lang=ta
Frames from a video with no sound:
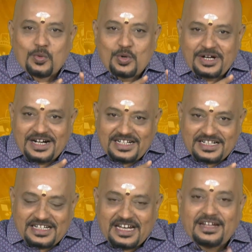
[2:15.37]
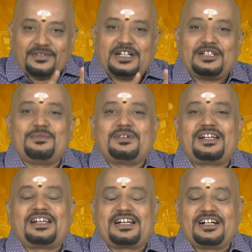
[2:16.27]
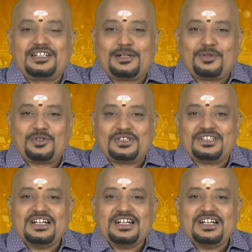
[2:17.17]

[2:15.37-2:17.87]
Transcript: உங்களுக்கு என்ன வேண்டும் என்று கேட்டபோது